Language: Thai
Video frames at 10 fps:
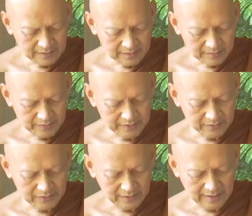ภิกษุ
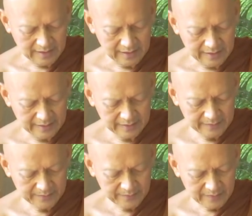ทั้งหลาย
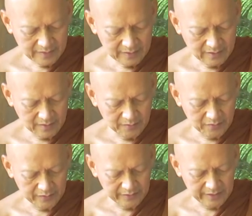ก็บุ
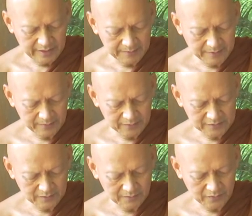รุษดีเป็นผู้
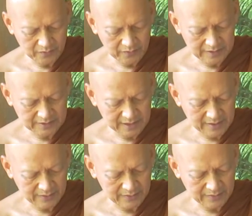สมบูรณ์ด้วยชา
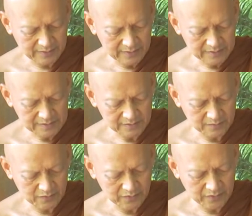วสม
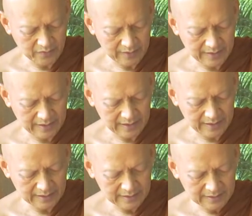บูรณ์ด้วยวรรณะ
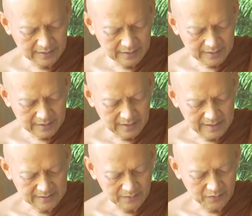และ
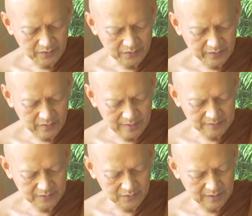สมบูรณ์ด้วยความ
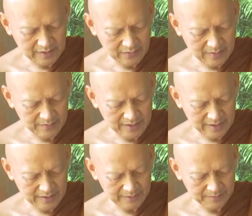สูงและความใหญ่
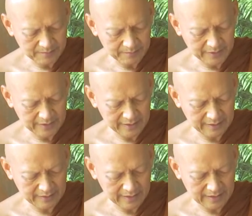เป็นอย่าง
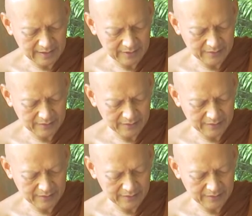ไรเล่า